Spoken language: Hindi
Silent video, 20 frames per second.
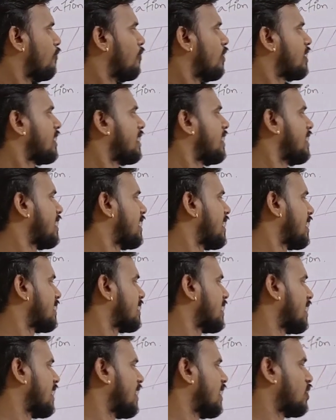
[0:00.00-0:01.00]
विच इंडिकेट्स
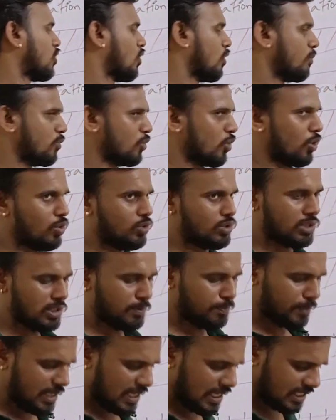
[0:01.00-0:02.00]
द नेचर ऑफ
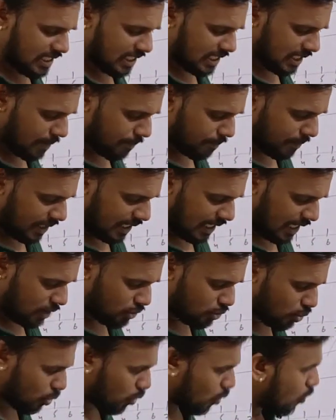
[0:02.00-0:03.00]
सॉल्यूशन पीएच एक नंबर है
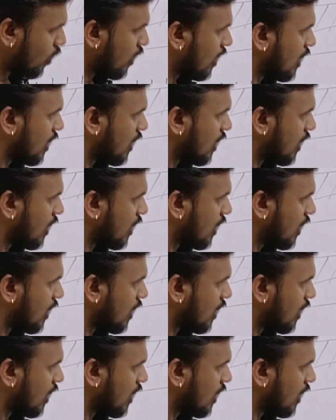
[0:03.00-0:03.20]
जो